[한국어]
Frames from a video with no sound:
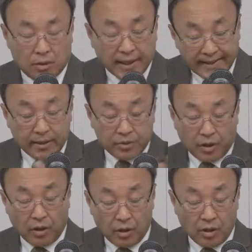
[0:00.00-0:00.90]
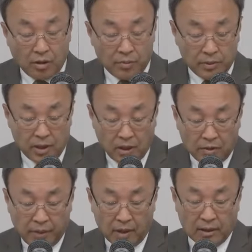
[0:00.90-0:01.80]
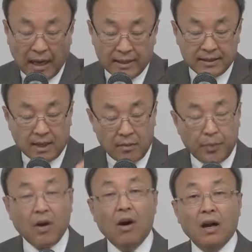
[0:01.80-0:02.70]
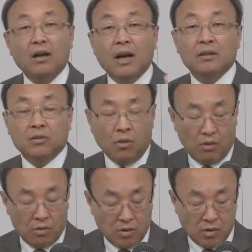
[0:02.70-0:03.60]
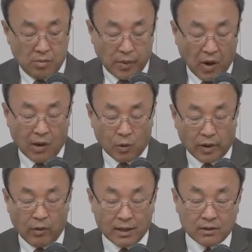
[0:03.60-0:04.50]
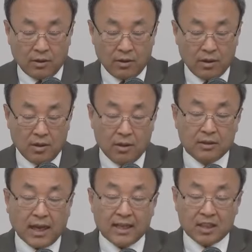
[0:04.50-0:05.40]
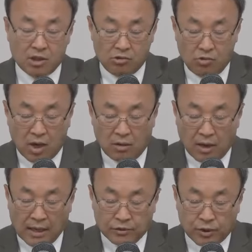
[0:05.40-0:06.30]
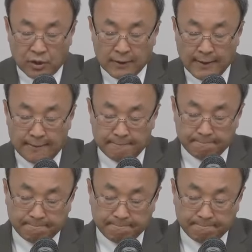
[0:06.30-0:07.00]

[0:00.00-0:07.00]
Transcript: 킹잼성을 읽으면 아 이자가 평화를 가지고 평화롭게 와서 사기치는구나 그걸 알 수 있는데